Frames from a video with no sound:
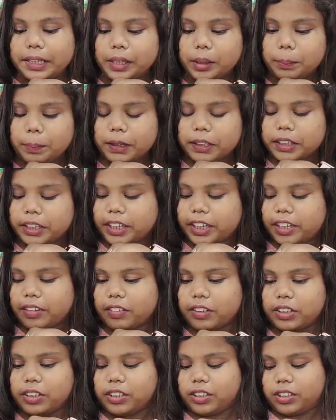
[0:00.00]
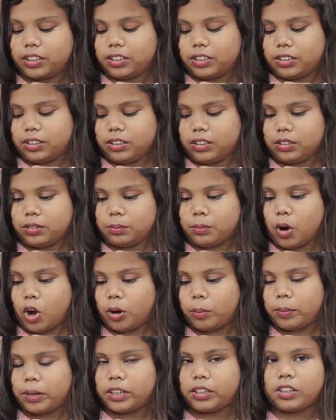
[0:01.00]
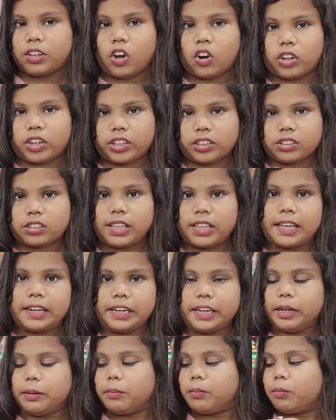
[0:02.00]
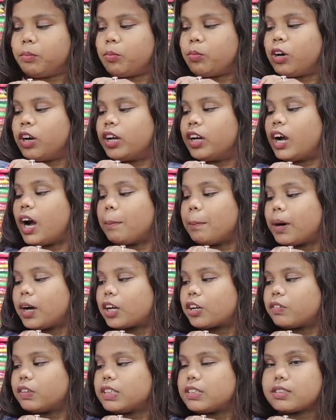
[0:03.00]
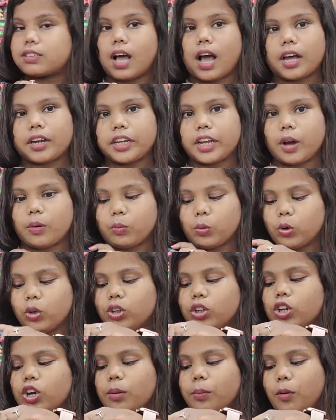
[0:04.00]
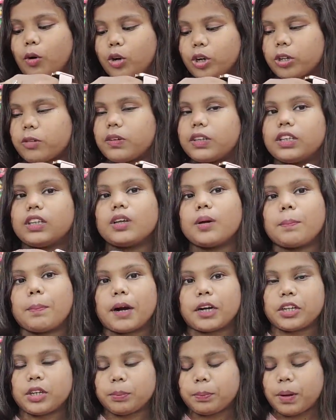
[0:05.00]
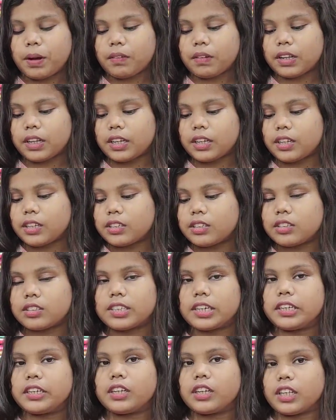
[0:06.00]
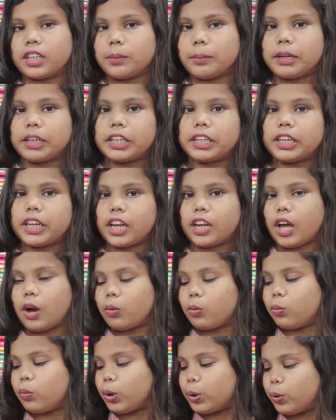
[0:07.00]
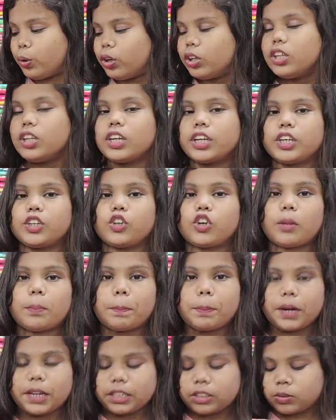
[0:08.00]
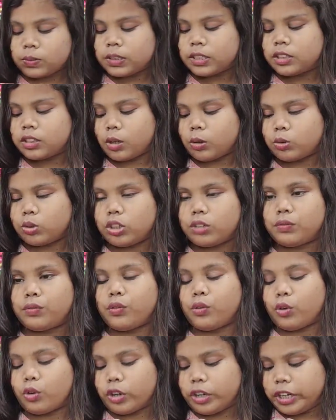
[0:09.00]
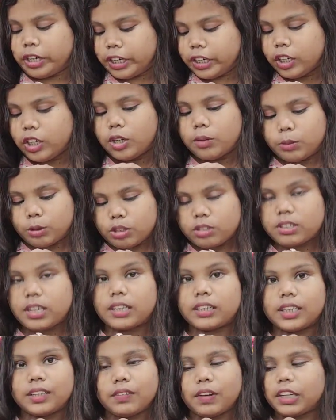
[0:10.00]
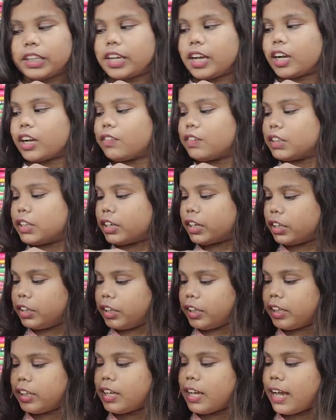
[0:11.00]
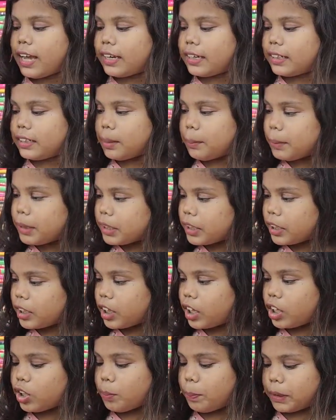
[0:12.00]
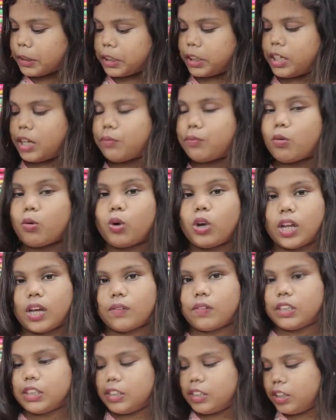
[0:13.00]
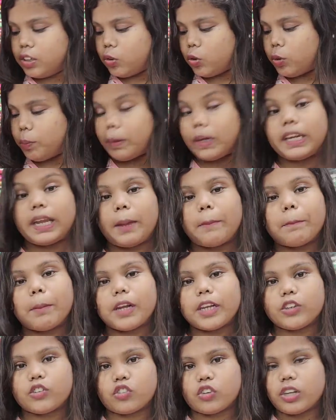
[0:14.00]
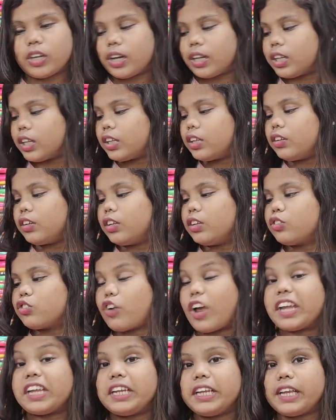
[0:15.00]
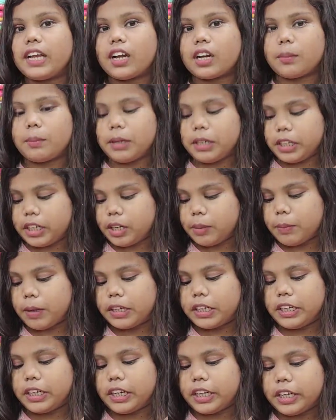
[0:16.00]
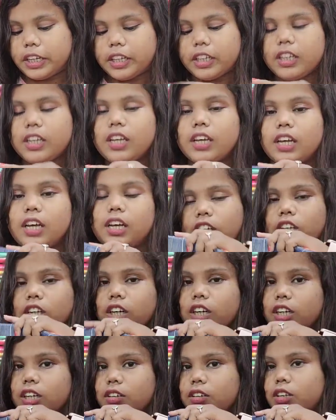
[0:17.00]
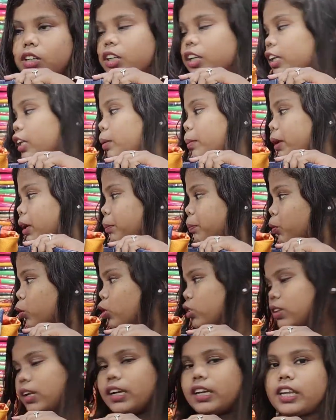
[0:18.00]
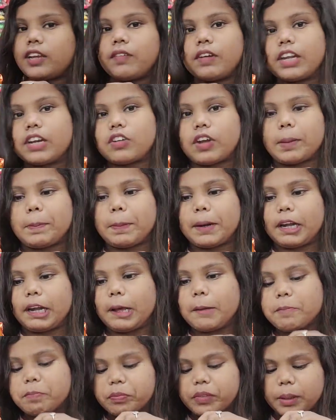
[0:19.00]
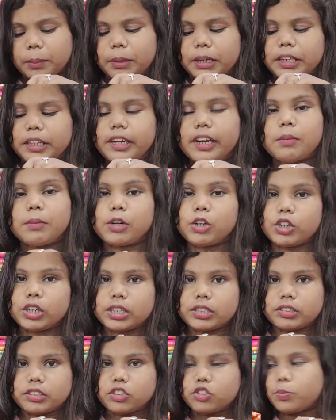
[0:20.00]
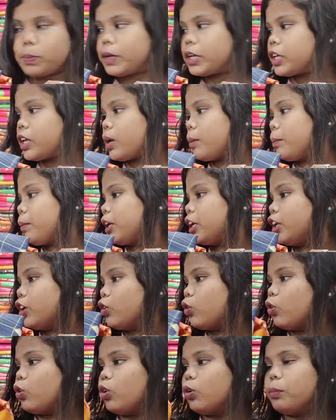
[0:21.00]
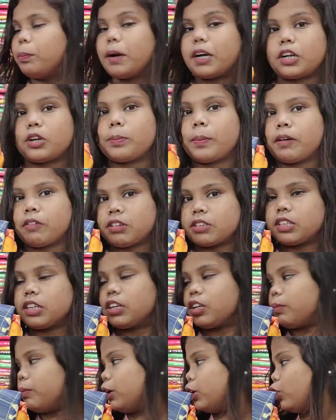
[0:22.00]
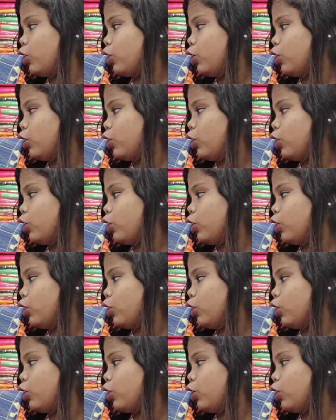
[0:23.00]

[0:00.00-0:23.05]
இது பார்த்தீங்கன்னா வந்து மாமன் டாட்டர் சாரீ அம்மாவுக்கு வந்து சாரியாகவும் பொண்ணுக்கு வந்து பட்டுப்பாவோட செட்டு அந்த மெட்டீரியலாகவும் வரும் இதோட ப்ரைஸ் வந்து தௌசண்ட் ஃபோர் ஹண்ட்ரட் புதுசாக தீபாவளிக்காக வந்திருக்குது அண்ட் இந்த மெட்டீரியலையும் பார்த்தீங்கன்னா ஃபுல்லாக வந்து ஒரு மாதிரி எம்பலிஷ்டு அதாவது ஷைனிங்கான மெட்டீரியல் மாதிரி இருக்குது இந்த மாதிரி புதுசாக நீங்கள் வேணால் ட்ரை பண்ணலாம் மெட்டீரியல் மட்டும் நீங்கள் ஸ்டிச் பண்ணிக்கிற மாதிரி இருக்கும் பட்டுப்பாவோட செட்டுக்கு